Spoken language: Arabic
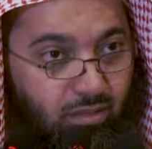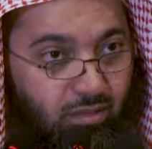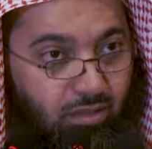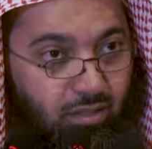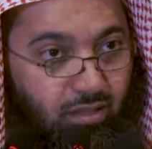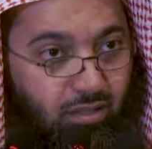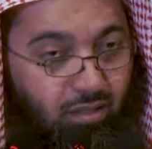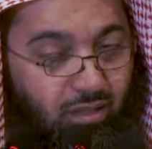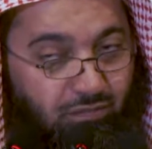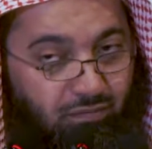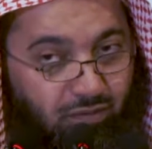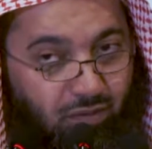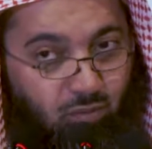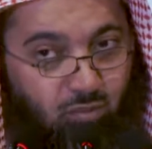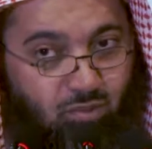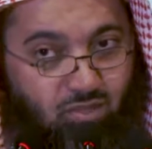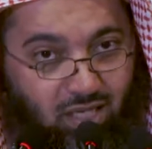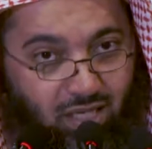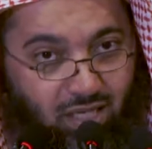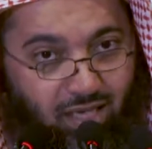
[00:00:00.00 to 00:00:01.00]
نفوا
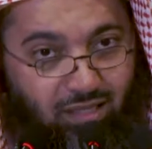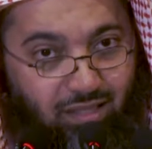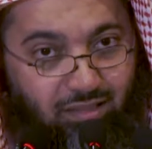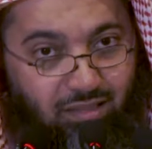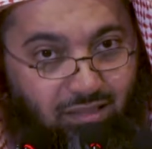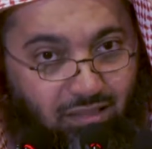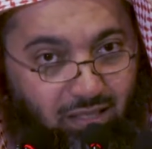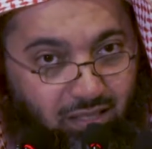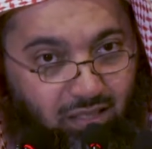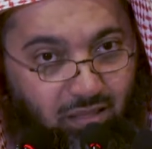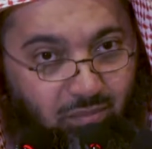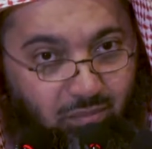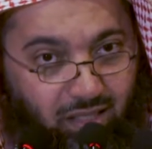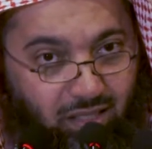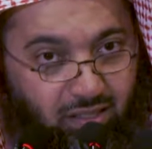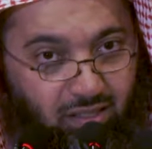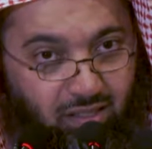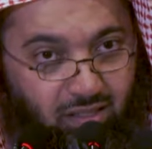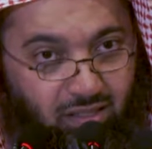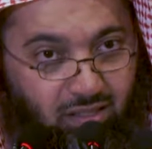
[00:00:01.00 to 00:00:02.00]
زيادة
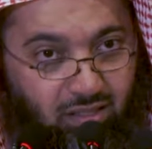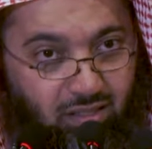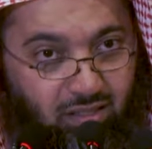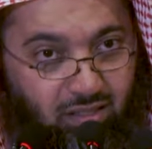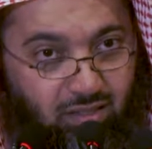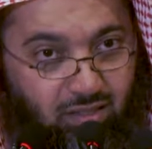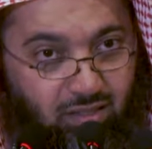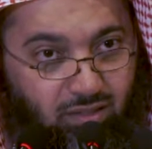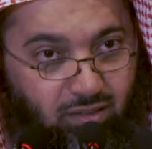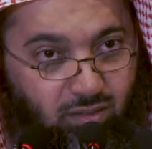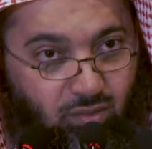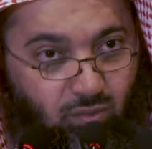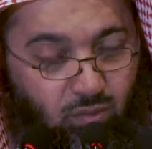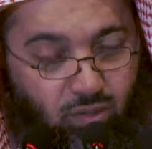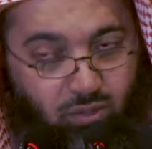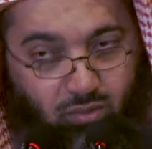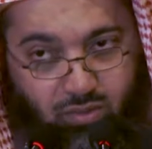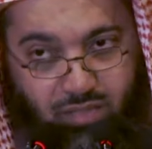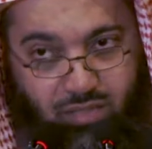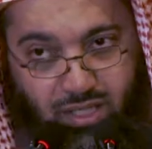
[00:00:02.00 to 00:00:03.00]
الإيمان
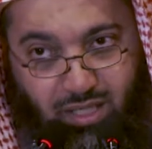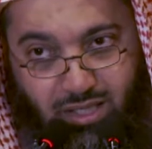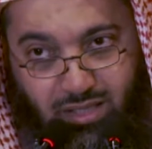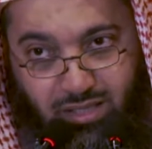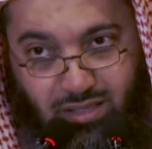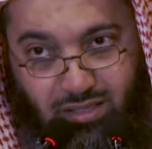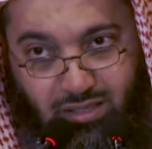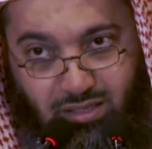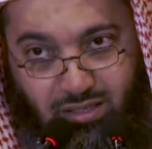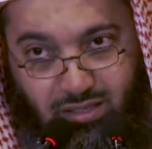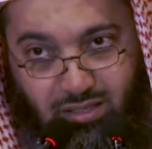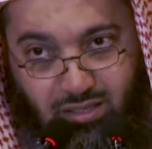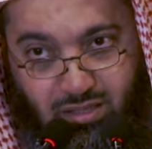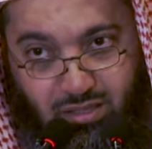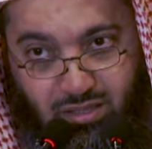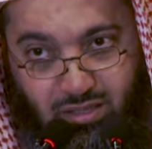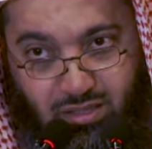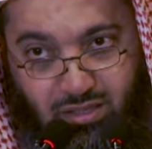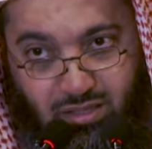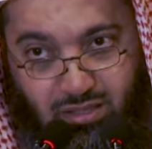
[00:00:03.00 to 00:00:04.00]
ونقصانه
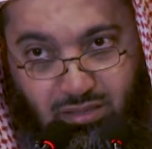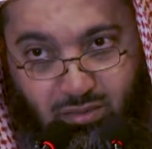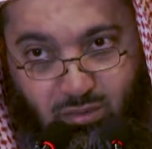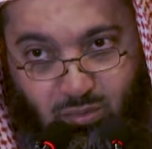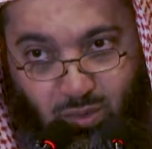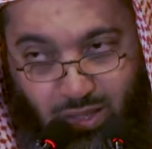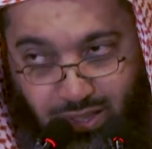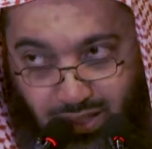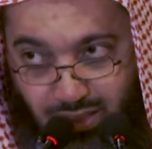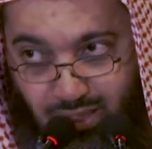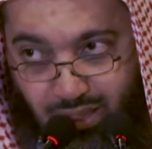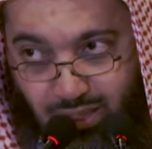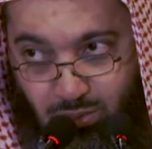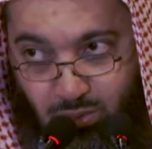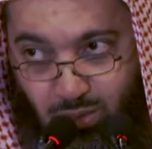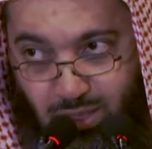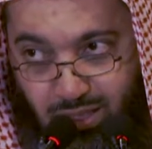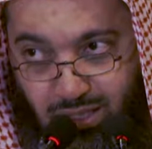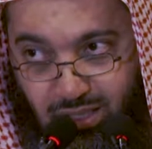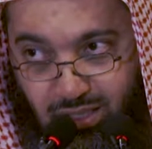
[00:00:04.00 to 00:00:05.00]
واضح يا
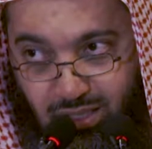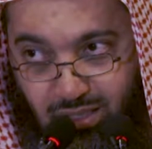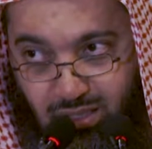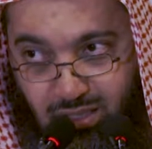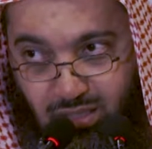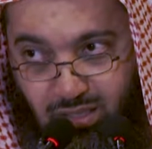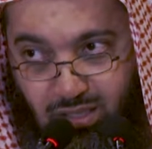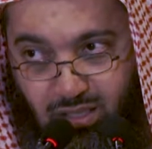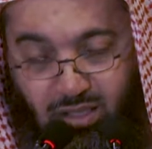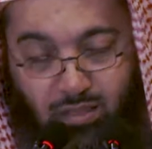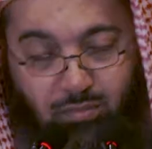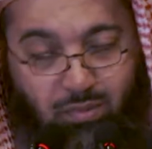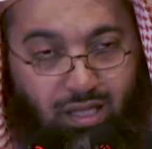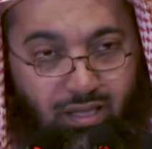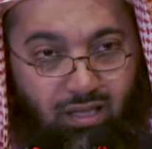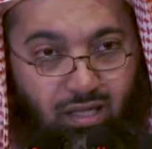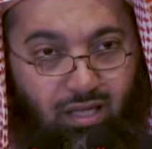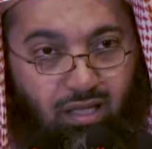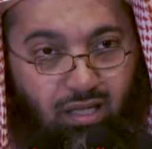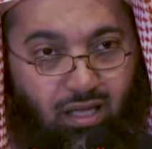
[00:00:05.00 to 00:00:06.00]
إخواني
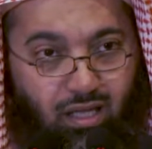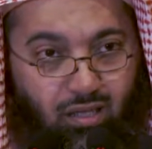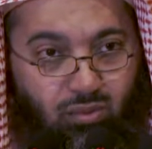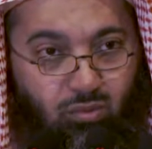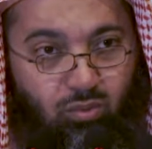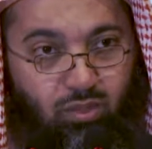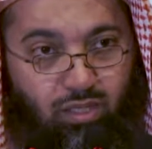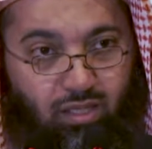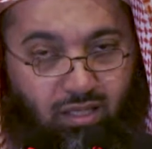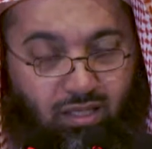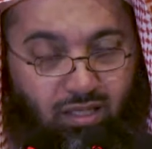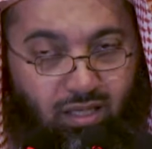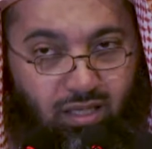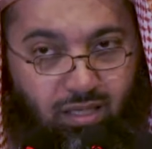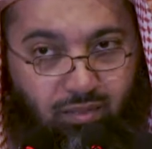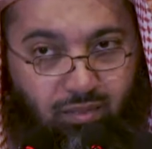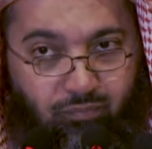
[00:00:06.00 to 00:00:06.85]
لماذا قالوا إن